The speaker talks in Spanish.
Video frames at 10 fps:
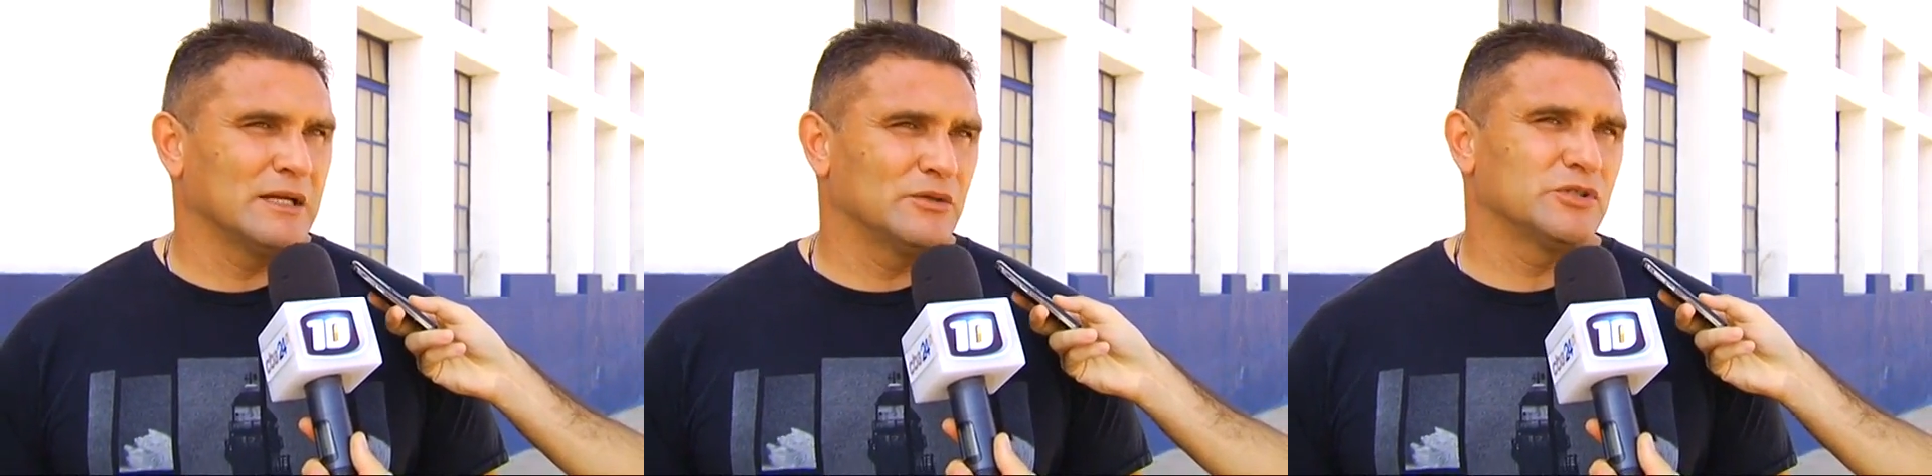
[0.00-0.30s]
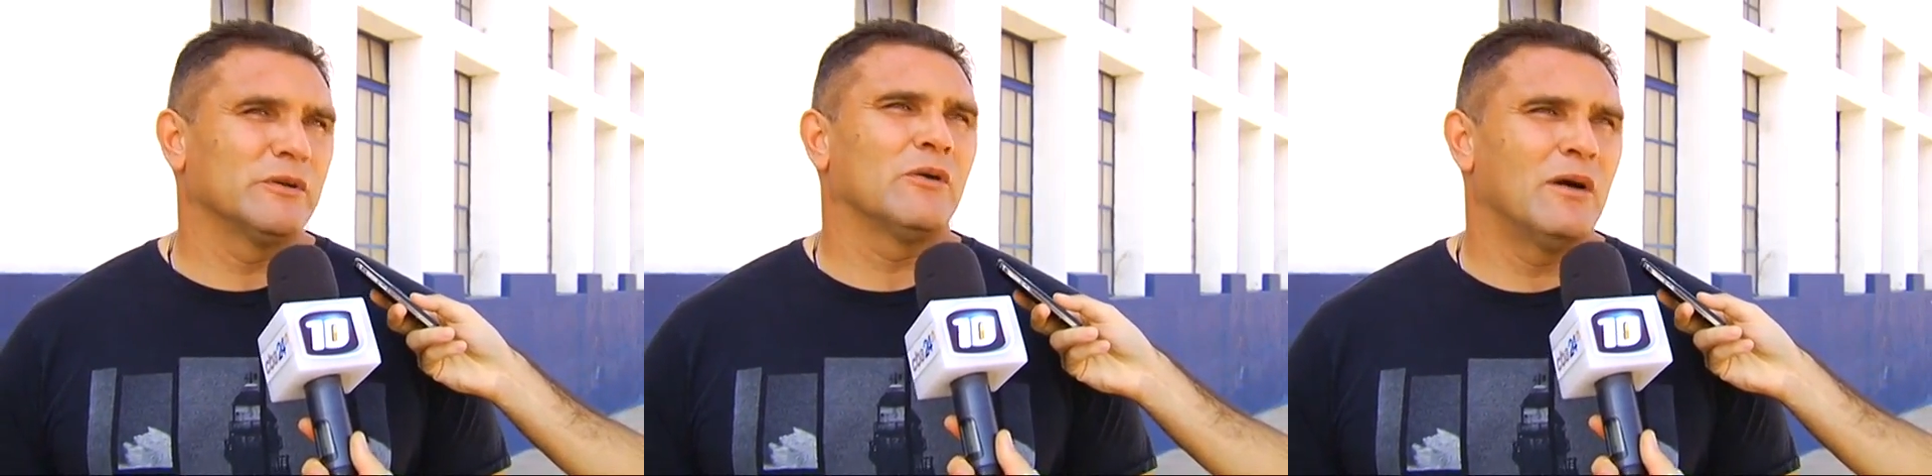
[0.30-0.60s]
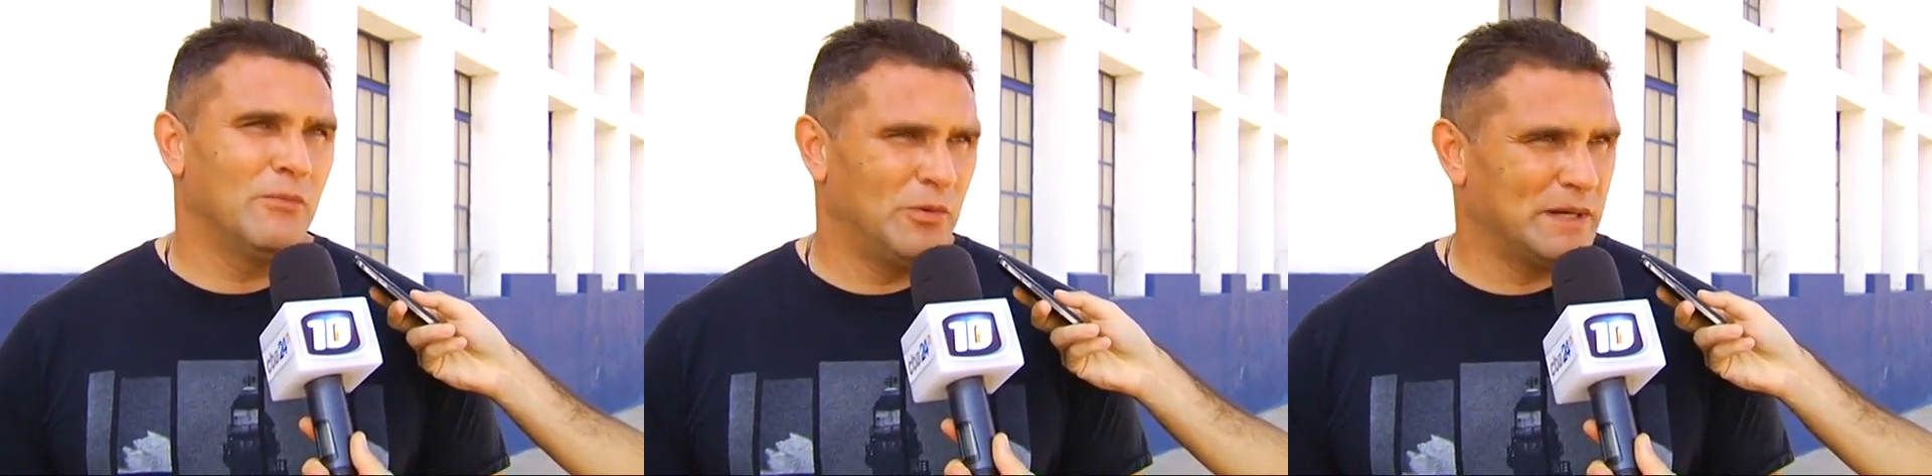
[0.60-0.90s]
inclusive
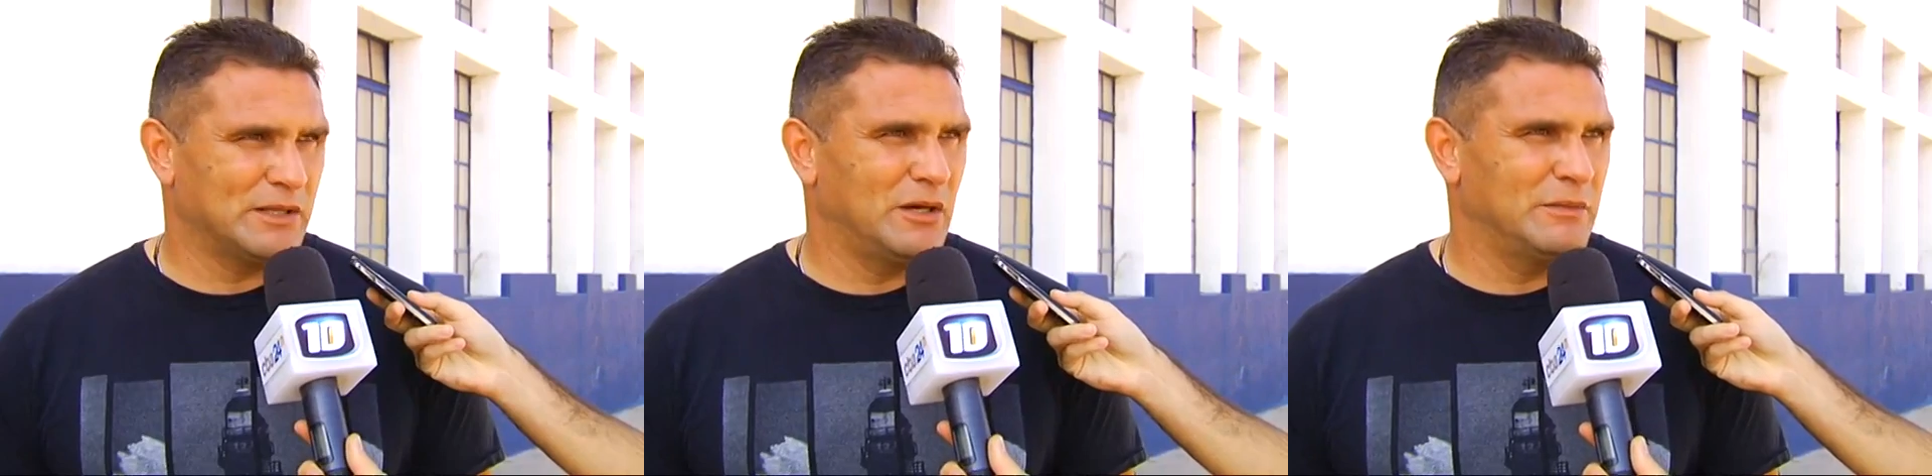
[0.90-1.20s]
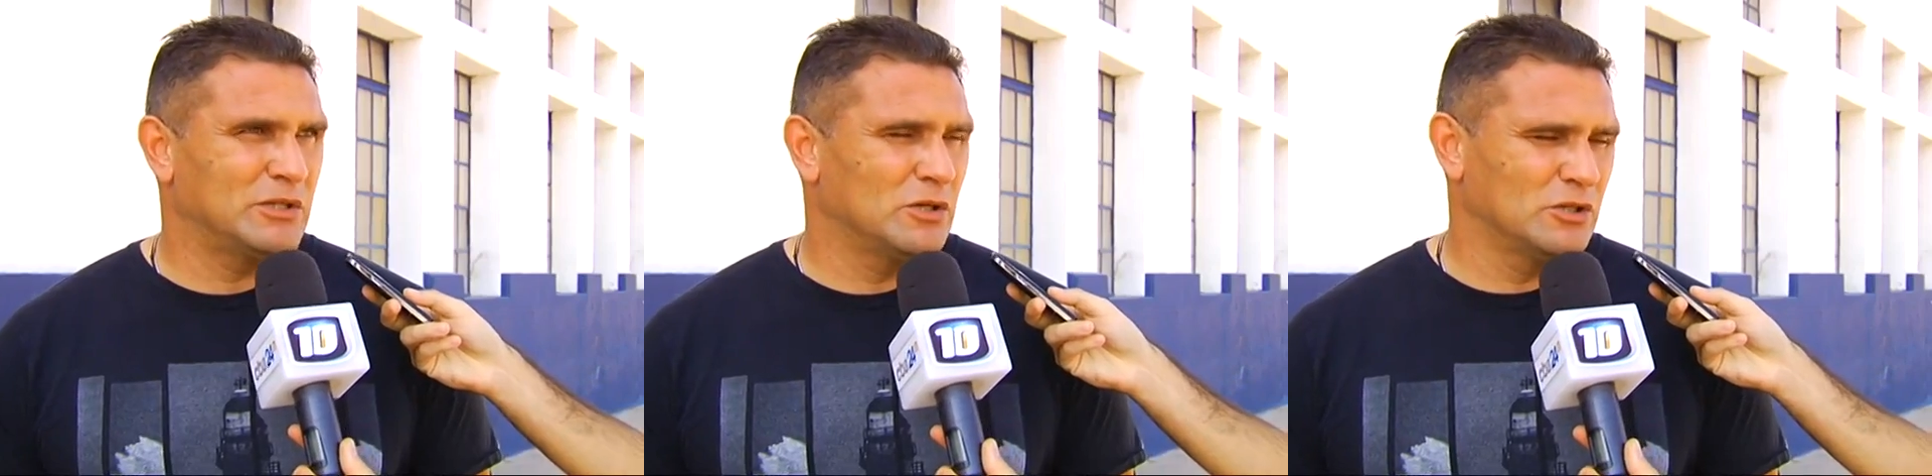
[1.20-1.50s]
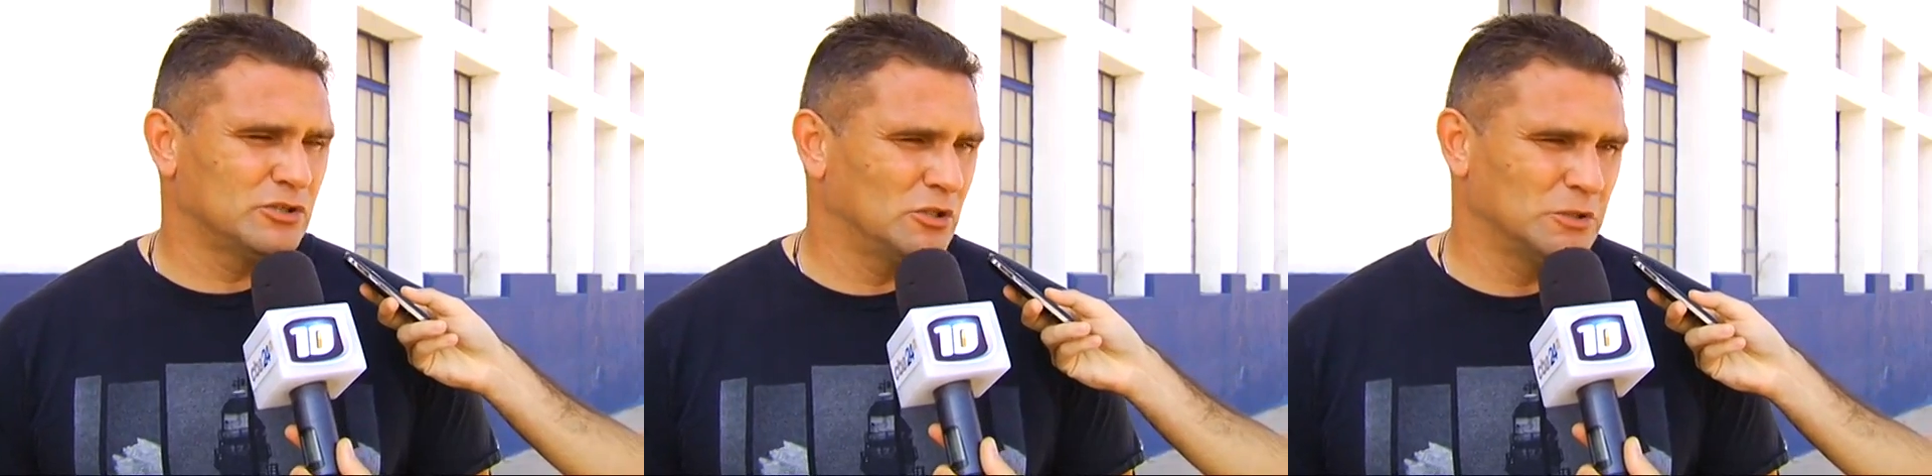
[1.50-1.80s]
jugábamos partidos
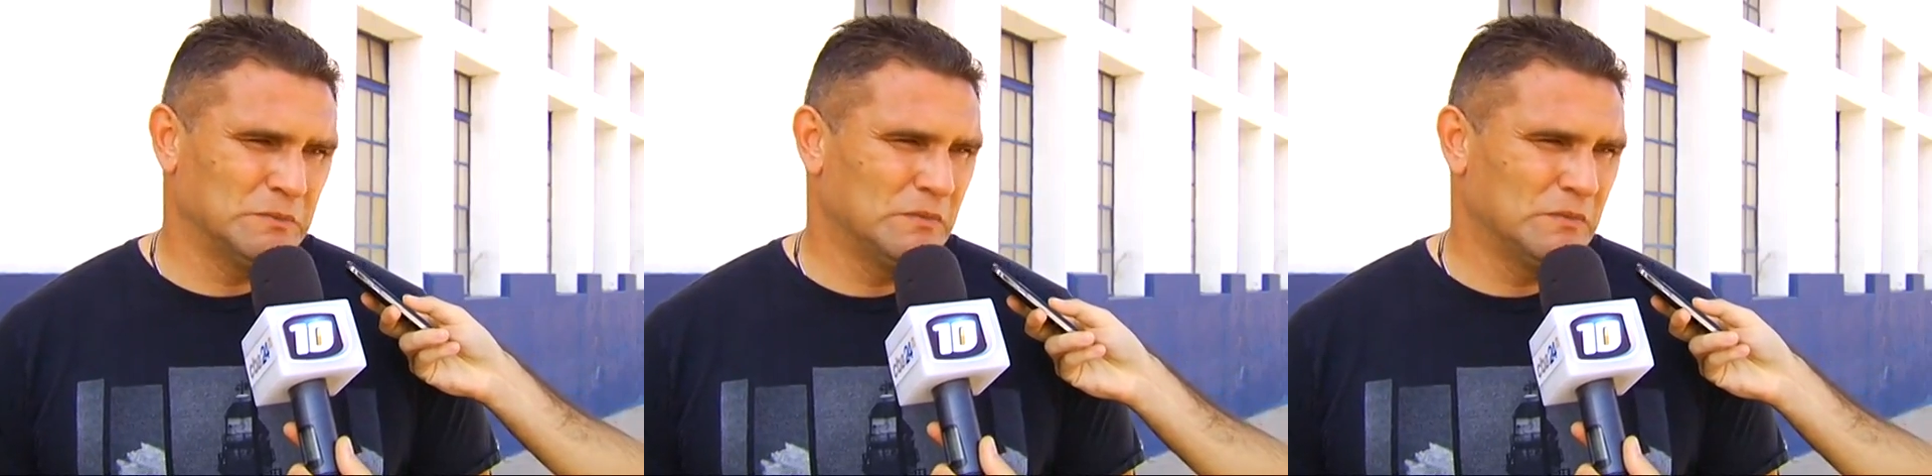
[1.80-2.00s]
amistosos.